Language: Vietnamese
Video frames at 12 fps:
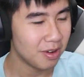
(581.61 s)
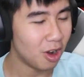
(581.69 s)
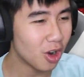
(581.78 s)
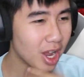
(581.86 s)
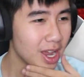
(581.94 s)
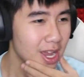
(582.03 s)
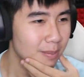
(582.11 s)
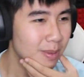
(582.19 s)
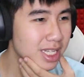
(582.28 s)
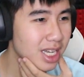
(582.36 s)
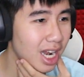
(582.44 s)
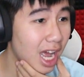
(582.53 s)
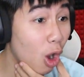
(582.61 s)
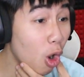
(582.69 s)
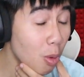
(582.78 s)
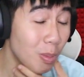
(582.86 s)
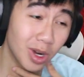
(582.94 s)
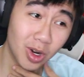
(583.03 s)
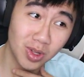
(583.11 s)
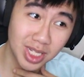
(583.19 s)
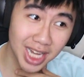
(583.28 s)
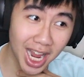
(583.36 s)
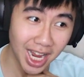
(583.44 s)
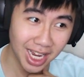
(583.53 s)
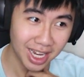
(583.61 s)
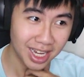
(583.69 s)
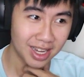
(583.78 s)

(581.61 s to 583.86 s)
ok bây giờ là ôm một đứa con trai